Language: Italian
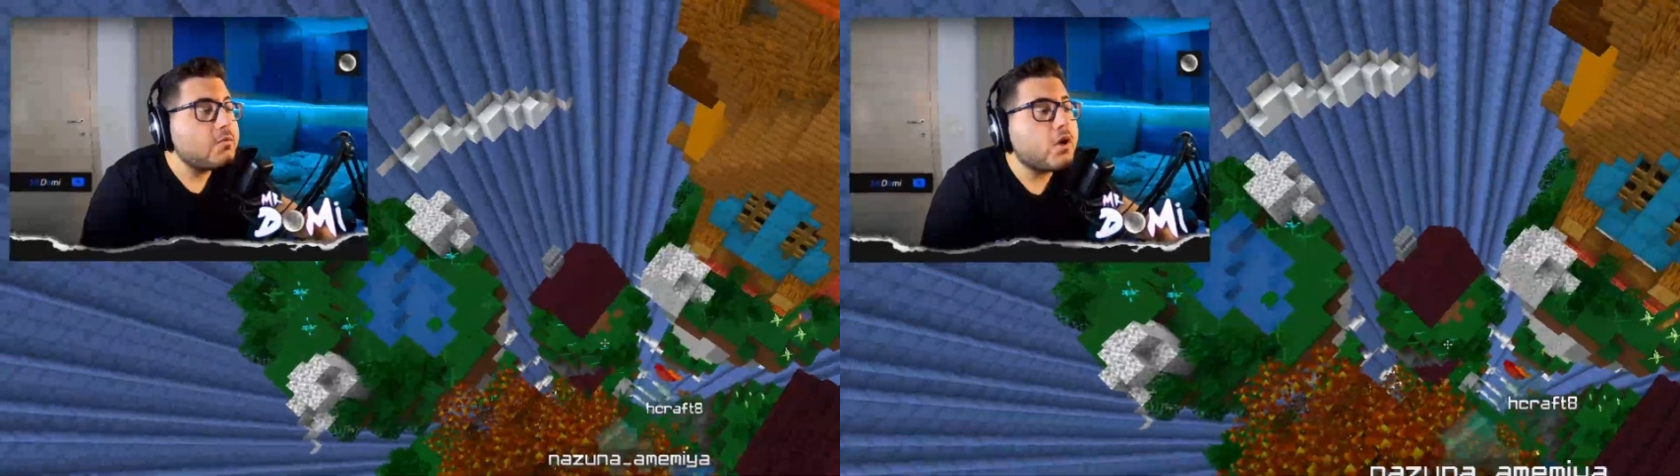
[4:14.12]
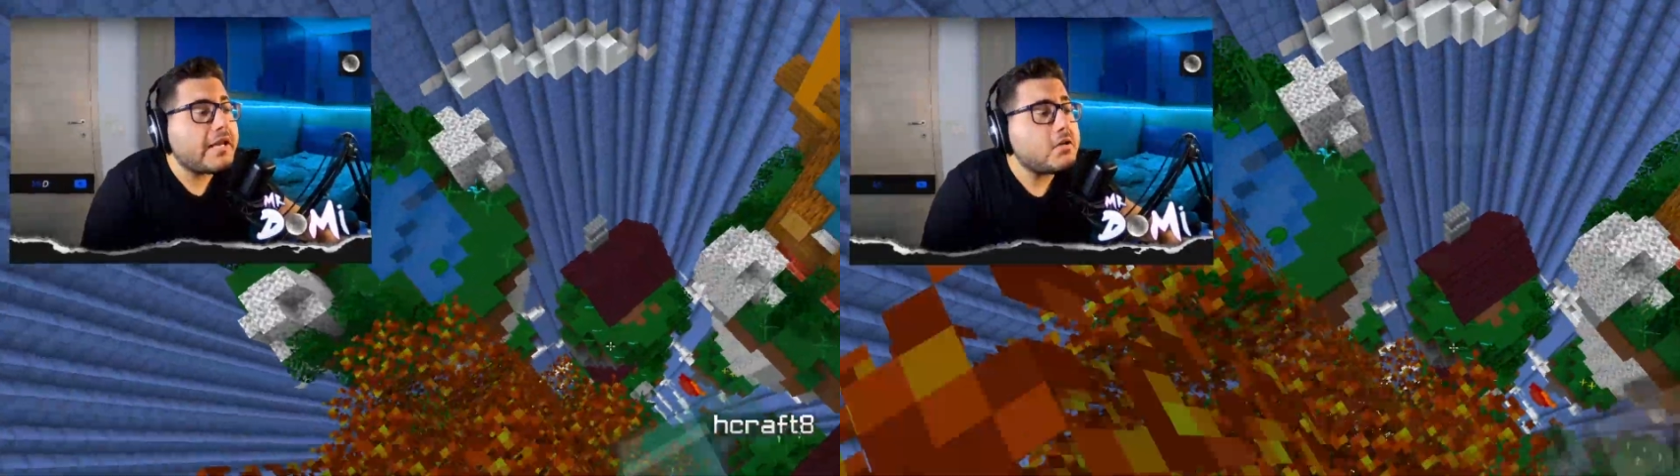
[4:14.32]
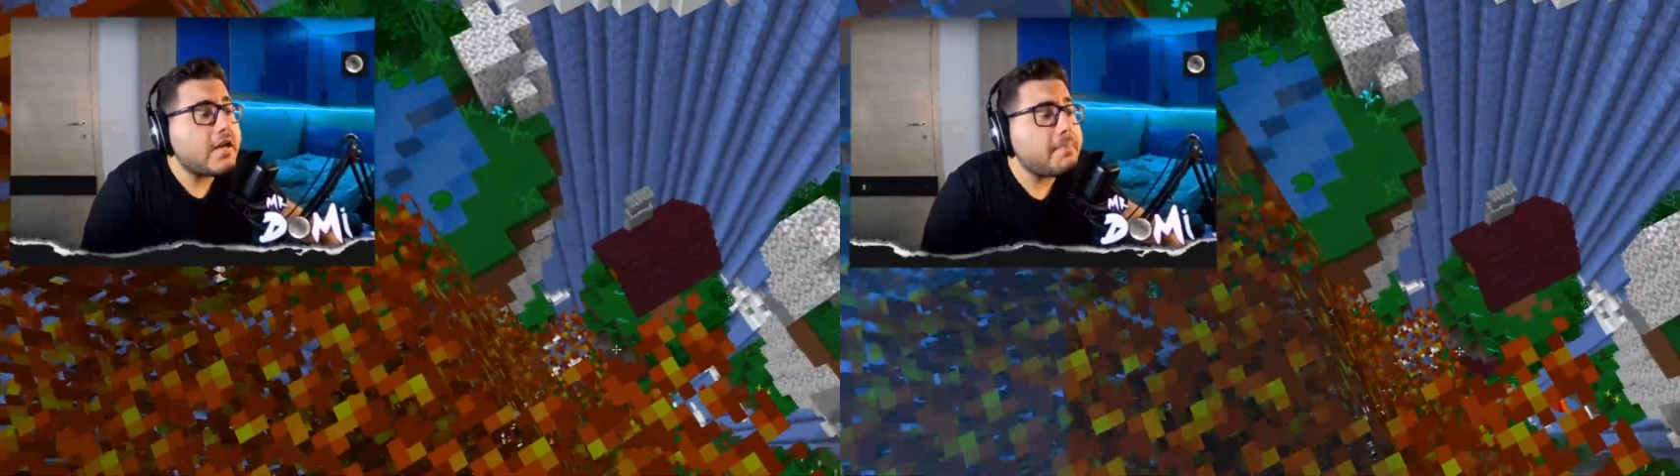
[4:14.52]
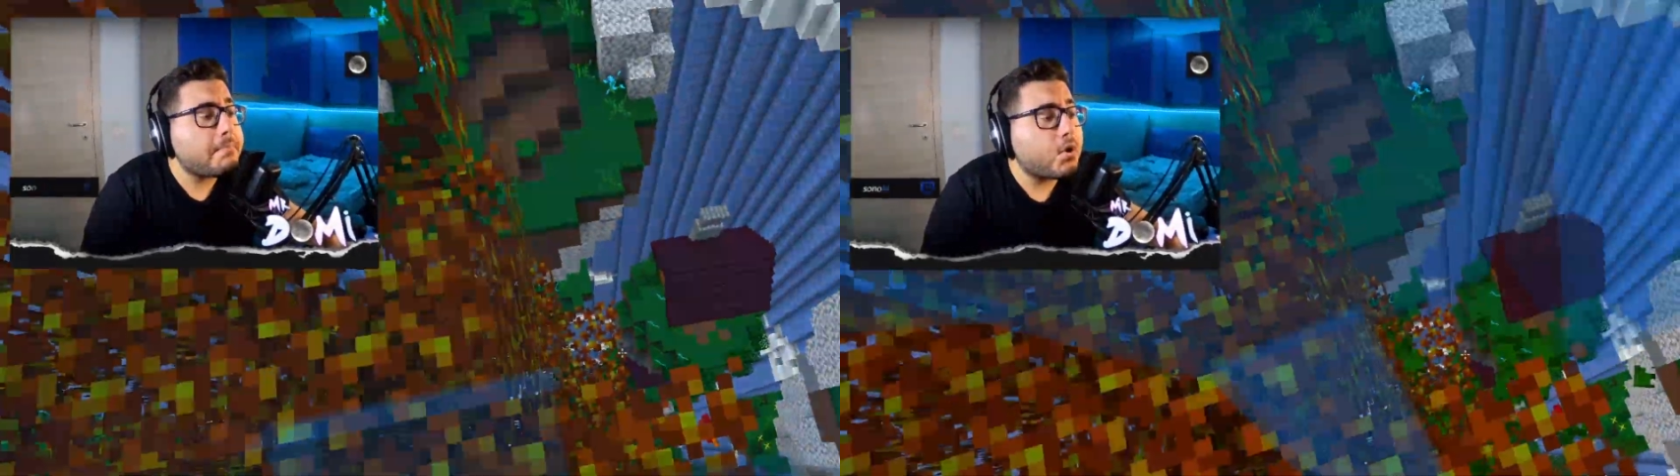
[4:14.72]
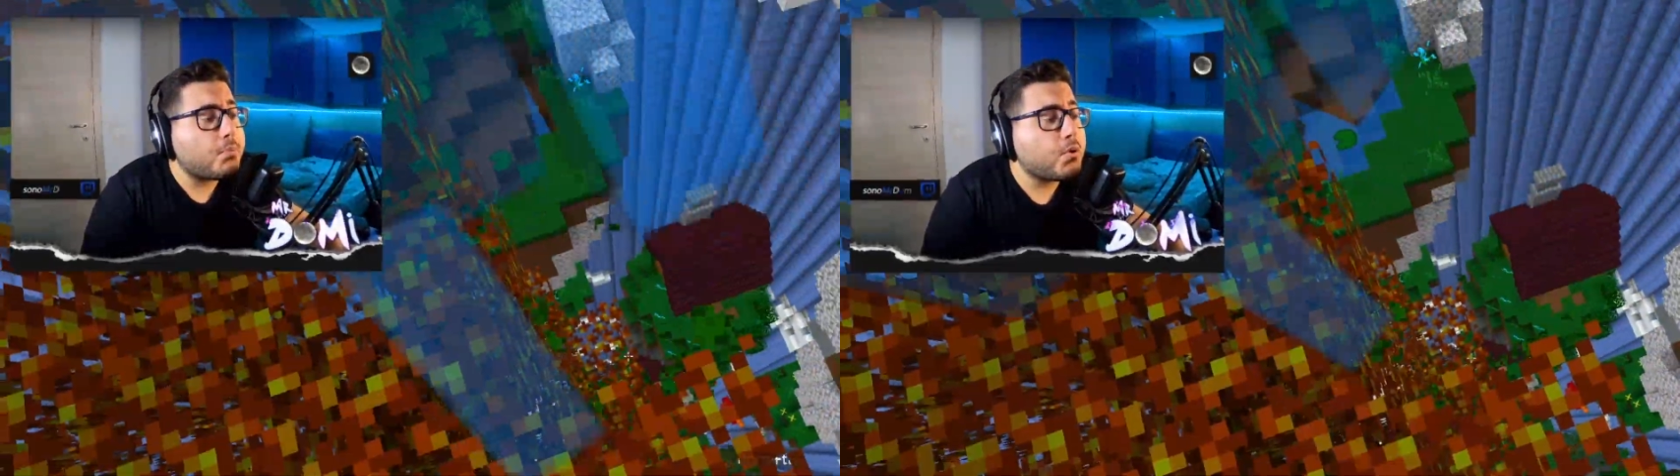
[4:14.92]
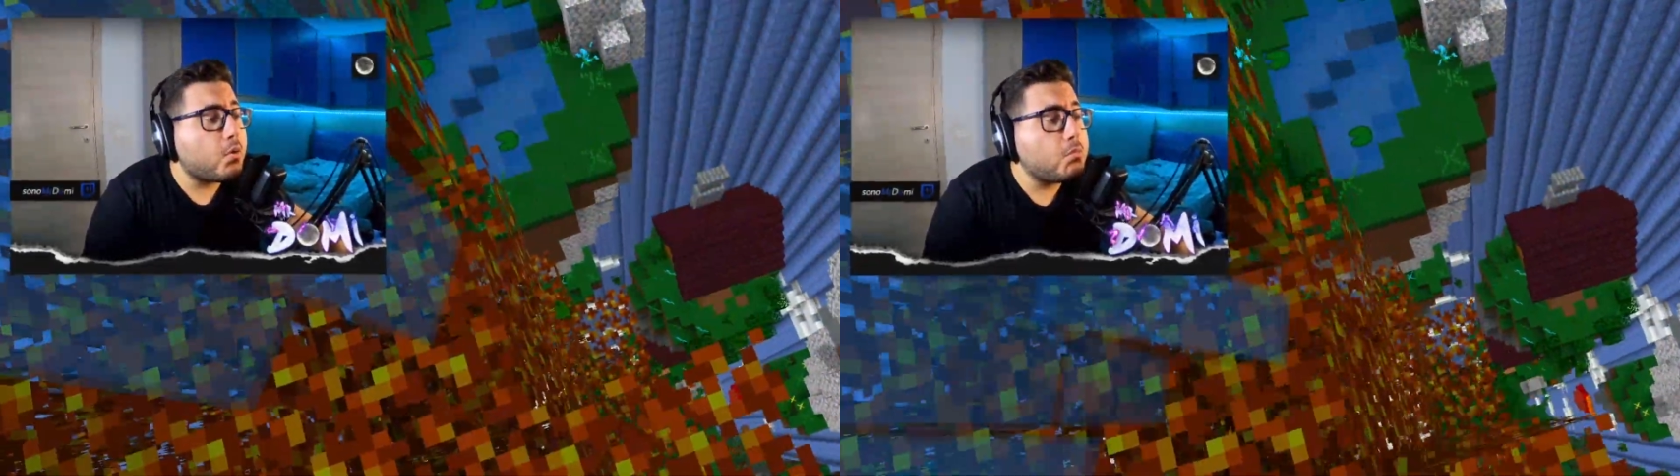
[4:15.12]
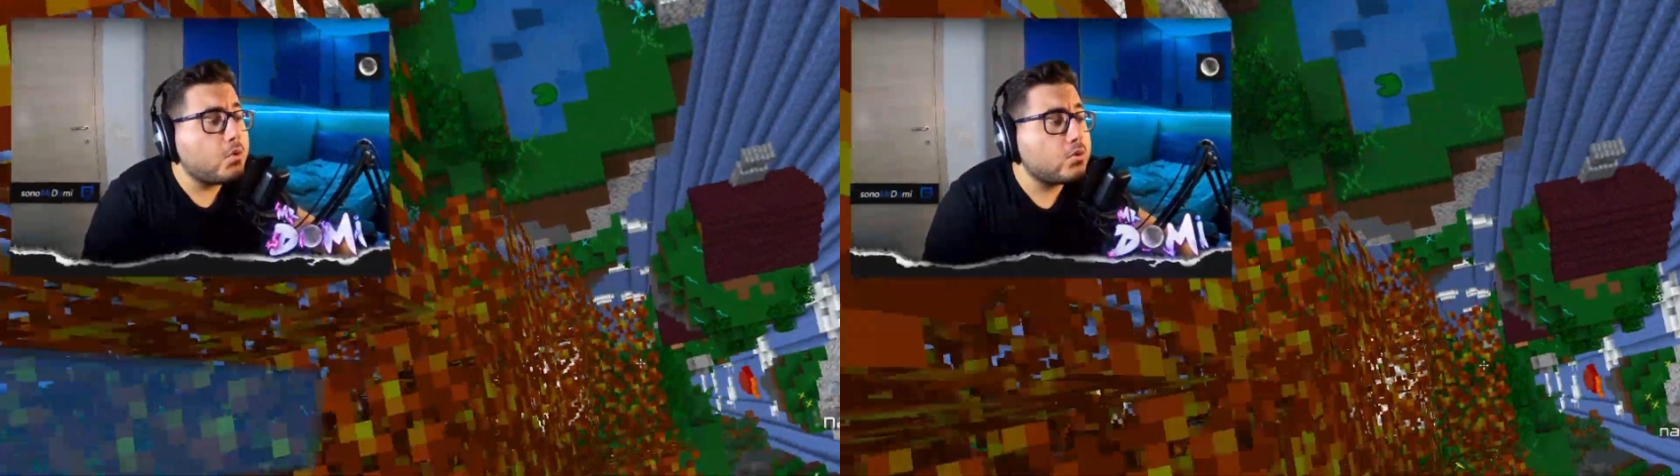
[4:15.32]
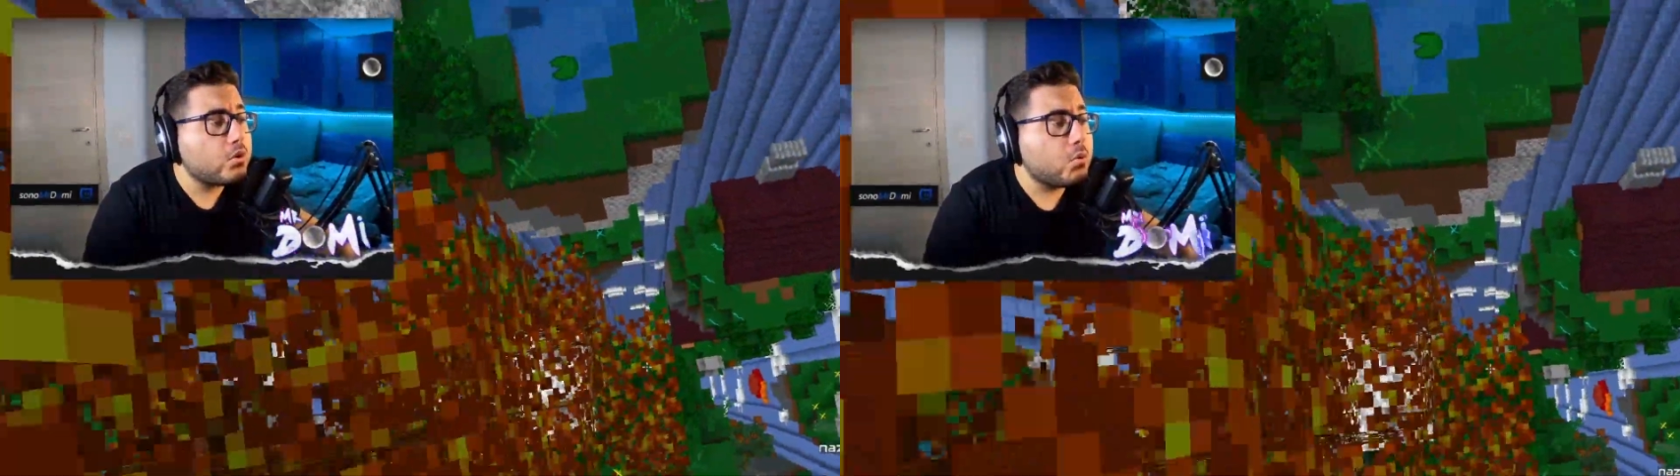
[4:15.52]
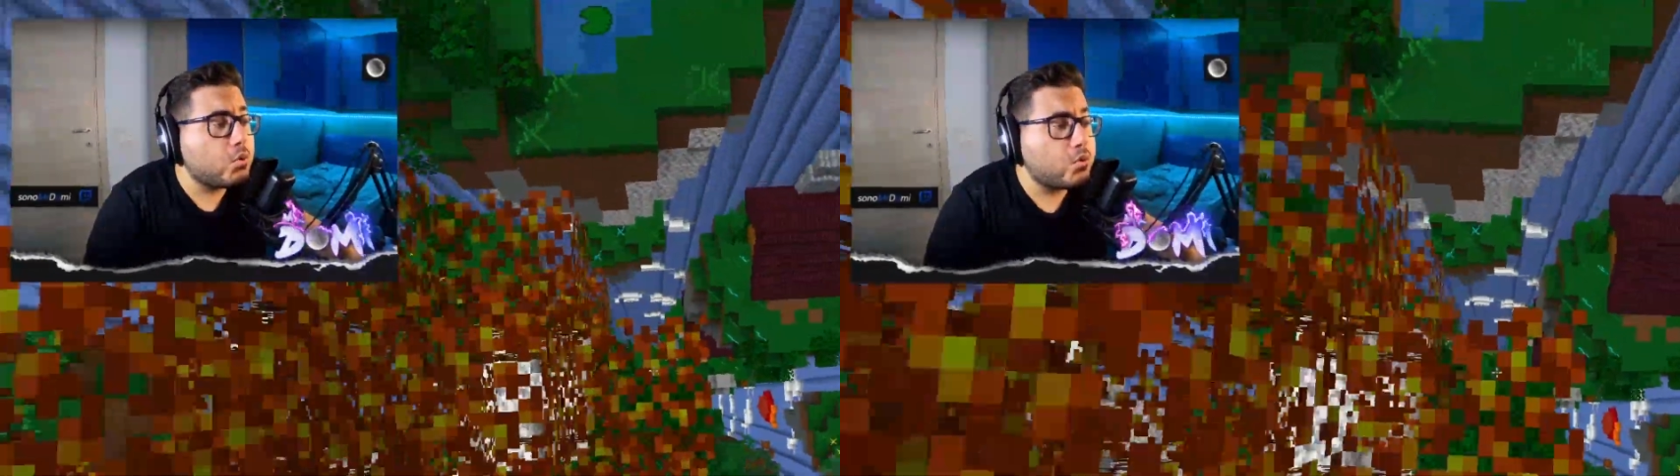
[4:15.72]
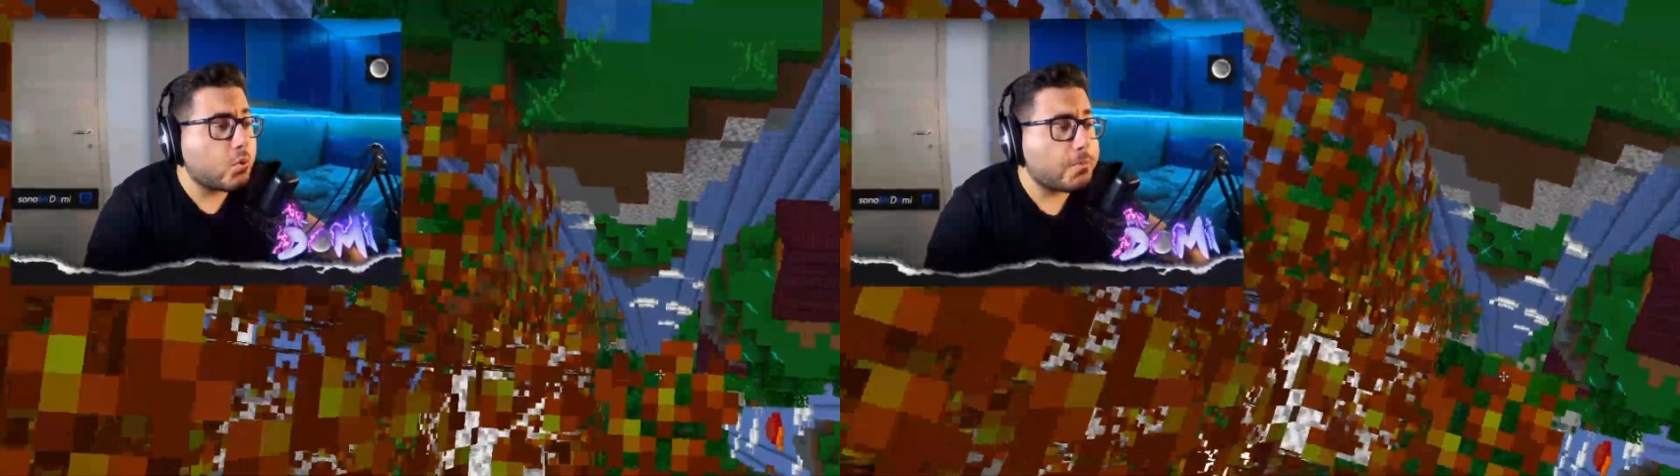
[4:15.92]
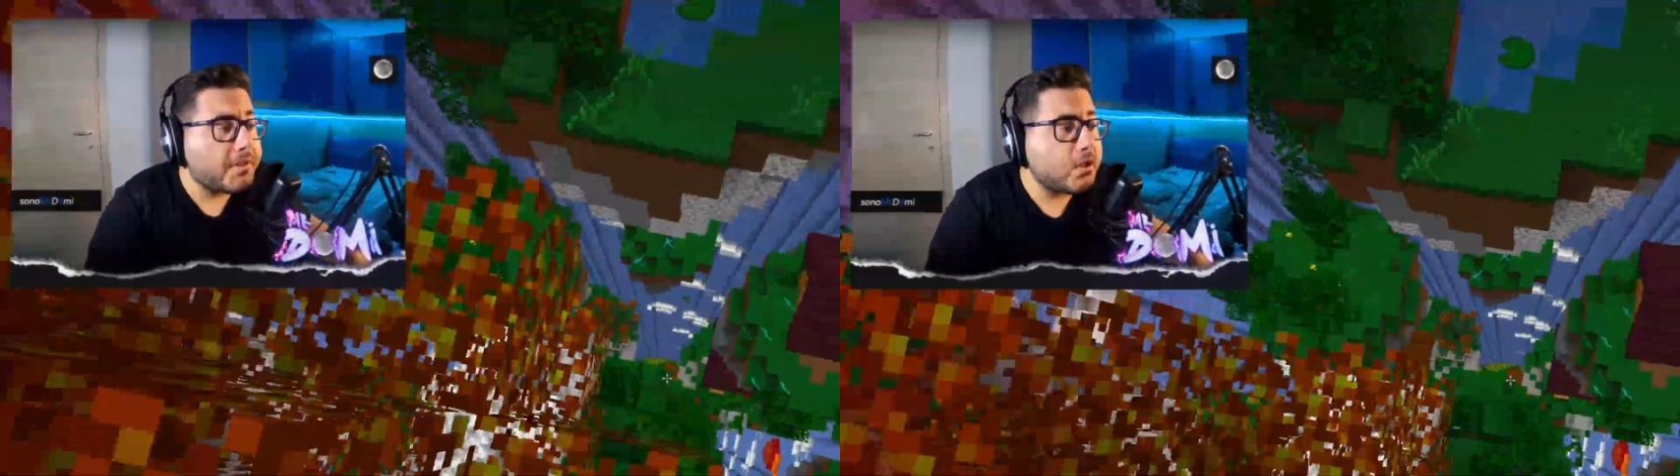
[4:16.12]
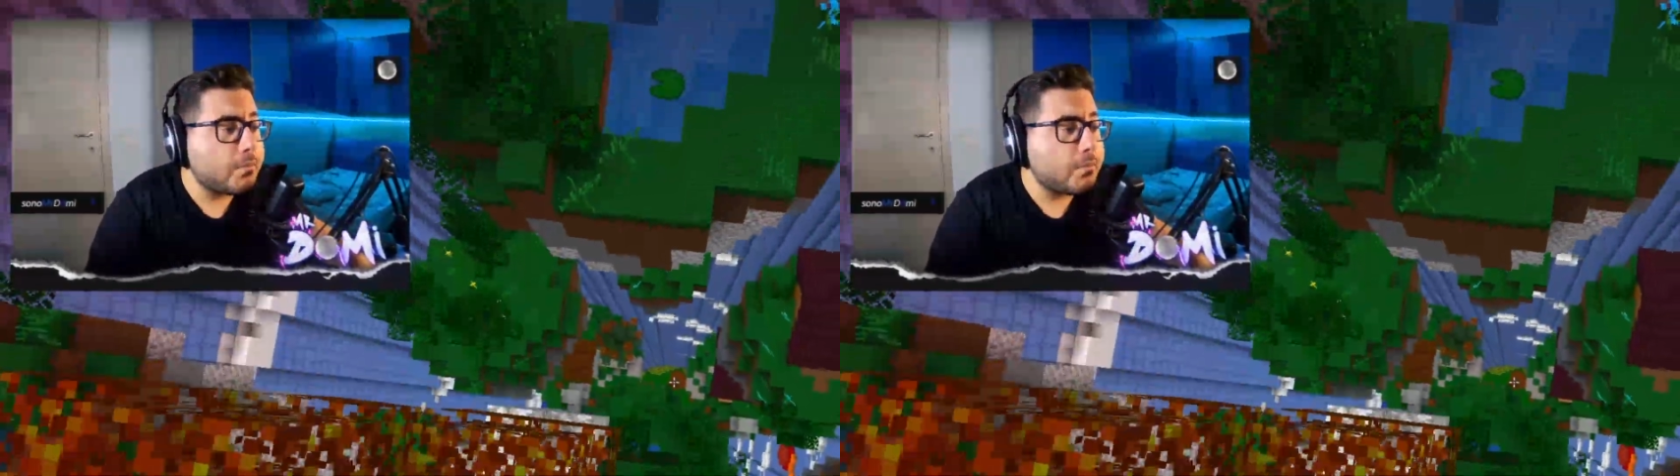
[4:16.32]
che non è proprio molto molto OP